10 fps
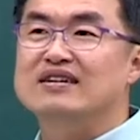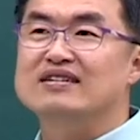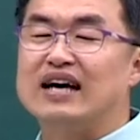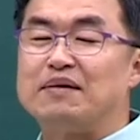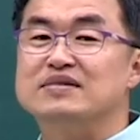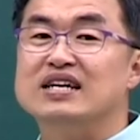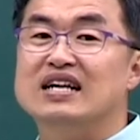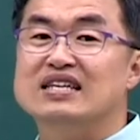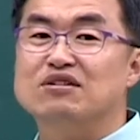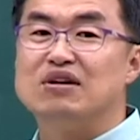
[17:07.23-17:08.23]
그
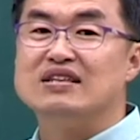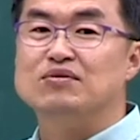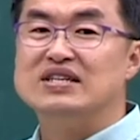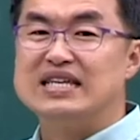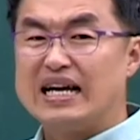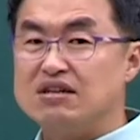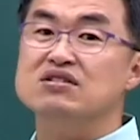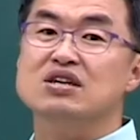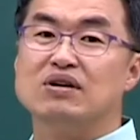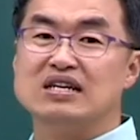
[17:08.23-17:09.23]
감찰기관을 왜
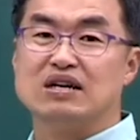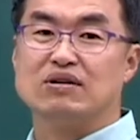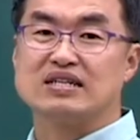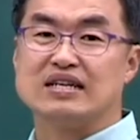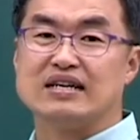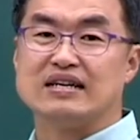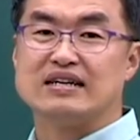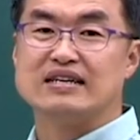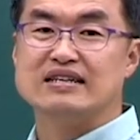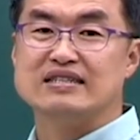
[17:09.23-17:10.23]
사정기관이라고 하잖아.
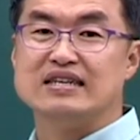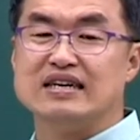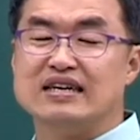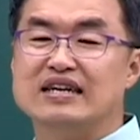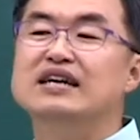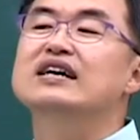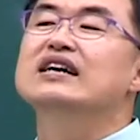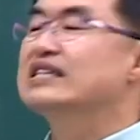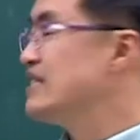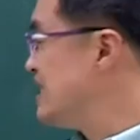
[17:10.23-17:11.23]
그지?
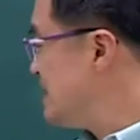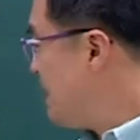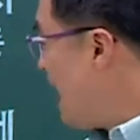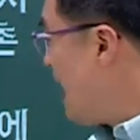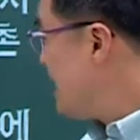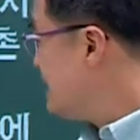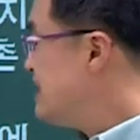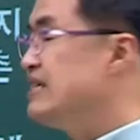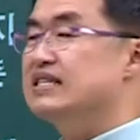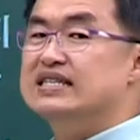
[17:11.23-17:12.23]

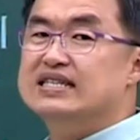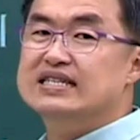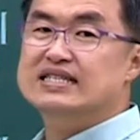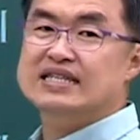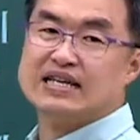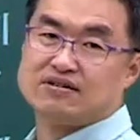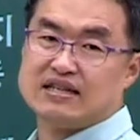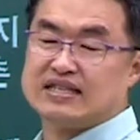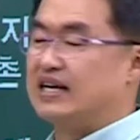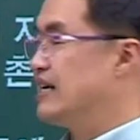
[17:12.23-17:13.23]
지방을
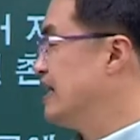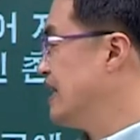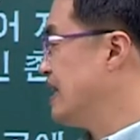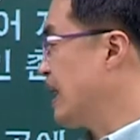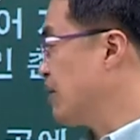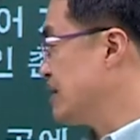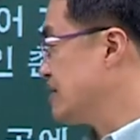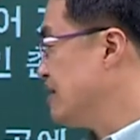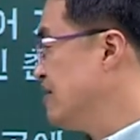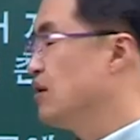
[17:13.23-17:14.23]
사정한다. 라고
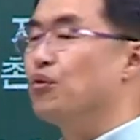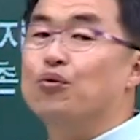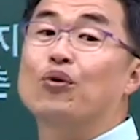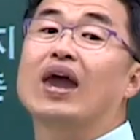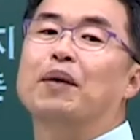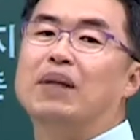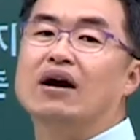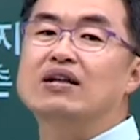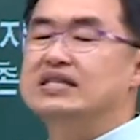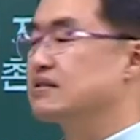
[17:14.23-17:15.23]
해서 왜?
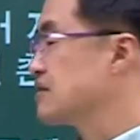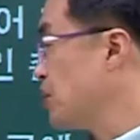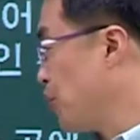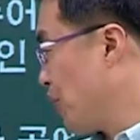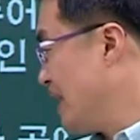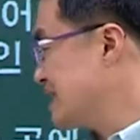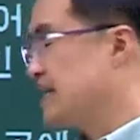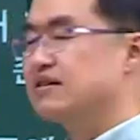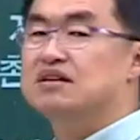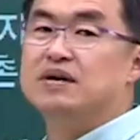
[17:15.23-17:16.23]
바깥 외자 써
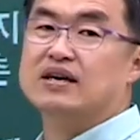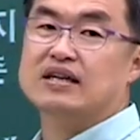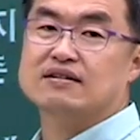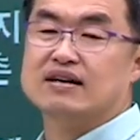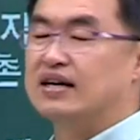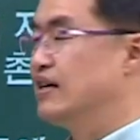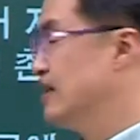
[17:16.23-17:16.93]
외사정을 파견하는 거야.